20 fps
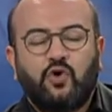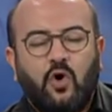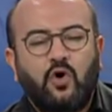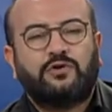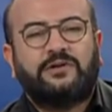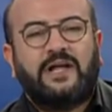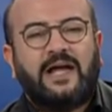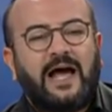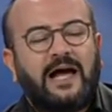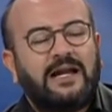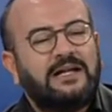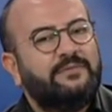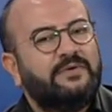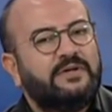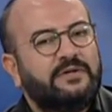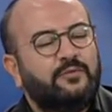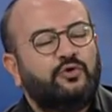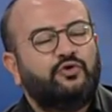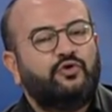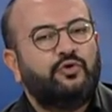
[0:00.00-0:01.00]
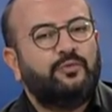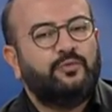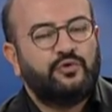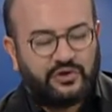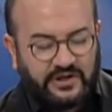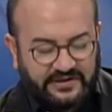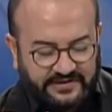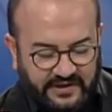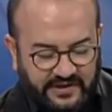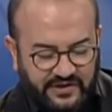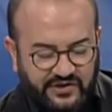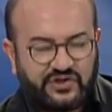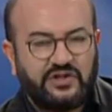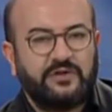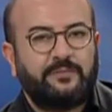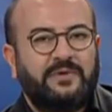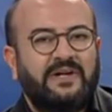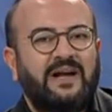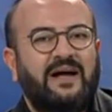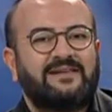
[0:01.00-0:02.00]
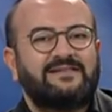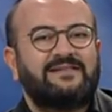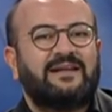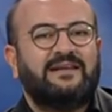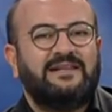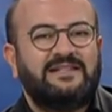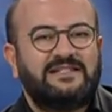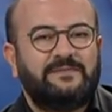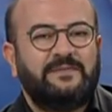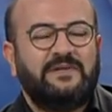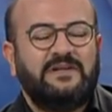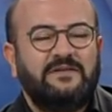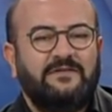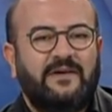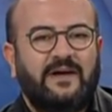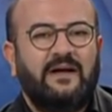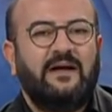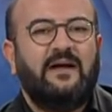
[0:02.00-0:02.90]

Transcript: çok değerli bir müdürümüzle tanıştık. Birazdan ismini